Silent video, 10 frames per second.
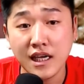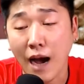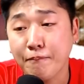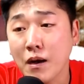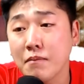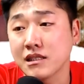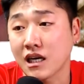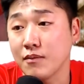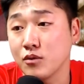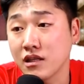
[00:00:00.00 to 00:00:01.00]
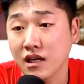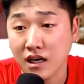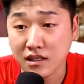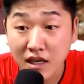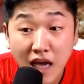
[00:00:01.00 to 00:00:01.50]
이 압박만 잘하면 된다
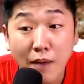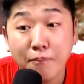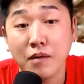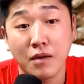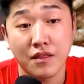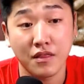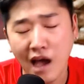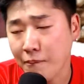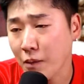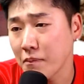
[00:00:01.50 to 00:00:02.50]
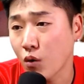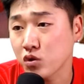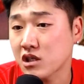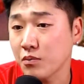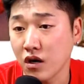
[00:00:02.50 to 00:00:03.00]
그랬잖아. 이 압박만. 이 압박만
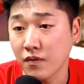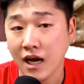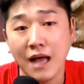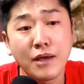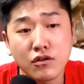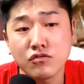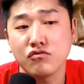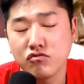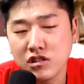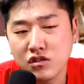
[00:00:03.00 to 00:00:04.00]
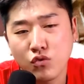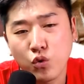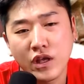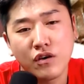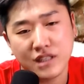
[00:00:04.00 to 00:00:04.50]
고치면 카멜은 우리도
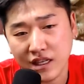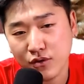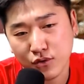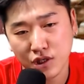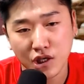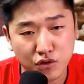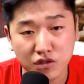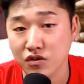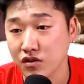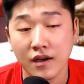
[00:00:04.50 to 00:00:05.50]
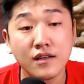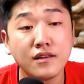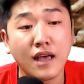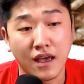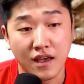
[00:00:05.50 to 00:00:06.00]
5대 0, 4대 0으로 이길 수 있어.
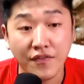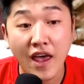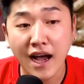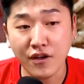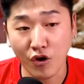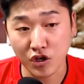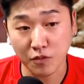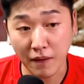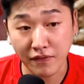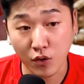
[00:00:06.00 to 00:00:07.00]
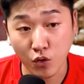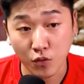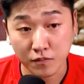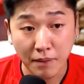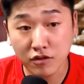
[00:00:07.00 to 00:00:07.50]
근데 내가 여기서 반대로
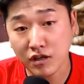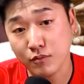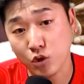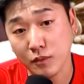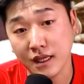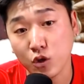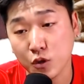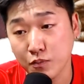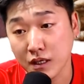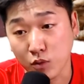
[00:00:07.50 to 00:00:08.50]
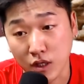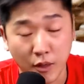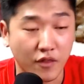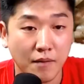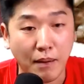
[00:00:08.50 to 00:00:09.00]
벤투 감독님한테 하고 싶은 말이
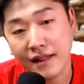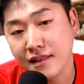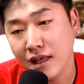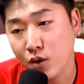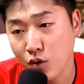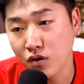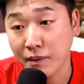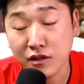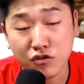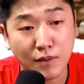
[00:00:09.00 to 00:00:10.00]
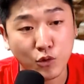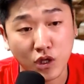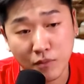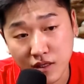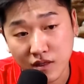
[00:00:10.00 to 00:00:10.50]
뭐냐면 반대로 벤투
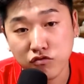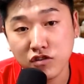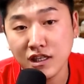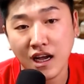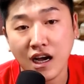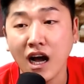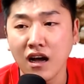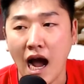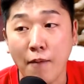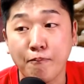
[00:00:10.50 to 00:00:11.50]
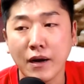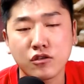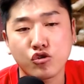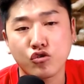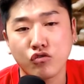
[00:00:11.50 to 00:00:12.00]
감독님은 우리나라가
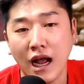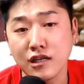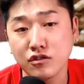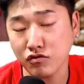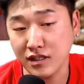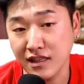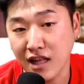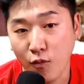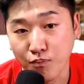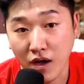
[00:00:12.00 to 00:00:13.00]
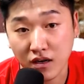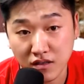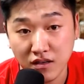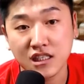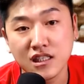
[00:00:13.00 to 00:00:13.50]
압박 축구도 할 수 있나
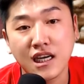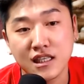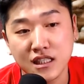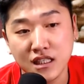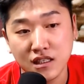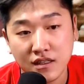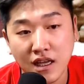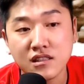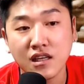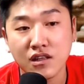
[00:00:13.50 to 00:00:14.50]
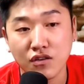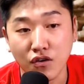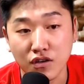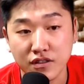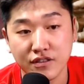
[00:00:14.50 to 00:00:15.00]
없나를 지금까지
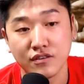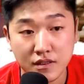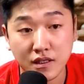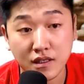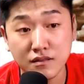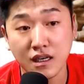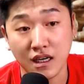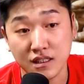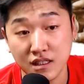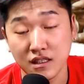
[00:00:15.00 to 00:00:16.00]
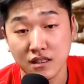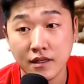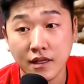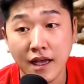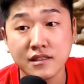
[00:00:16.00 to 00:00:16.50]
테스트했던 거였어. 지금까지
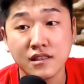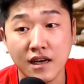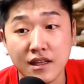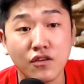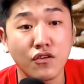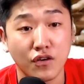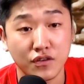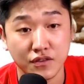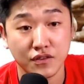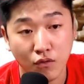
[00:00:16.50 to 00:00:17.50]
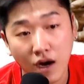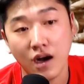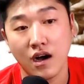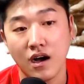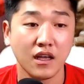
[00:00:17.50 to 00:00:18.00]
테스트를 했던 거였어. 와.
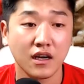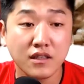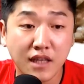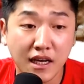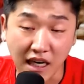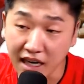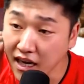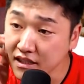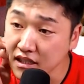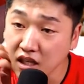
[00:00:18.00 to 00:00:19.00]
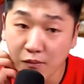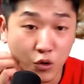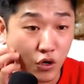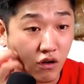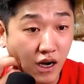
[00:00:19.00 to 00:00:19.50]
근데 자기가
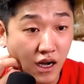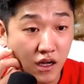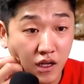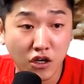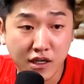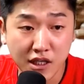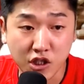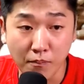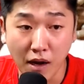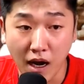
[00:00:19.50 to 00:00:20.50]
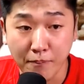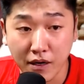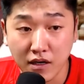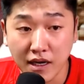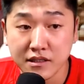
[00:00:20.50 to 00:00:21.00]
테스트해본 결과 이렇게 전방
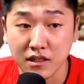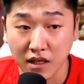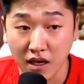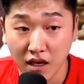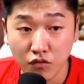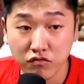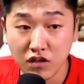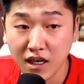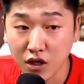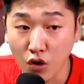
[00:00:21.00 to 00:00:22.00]
압박을 했을 때 우리가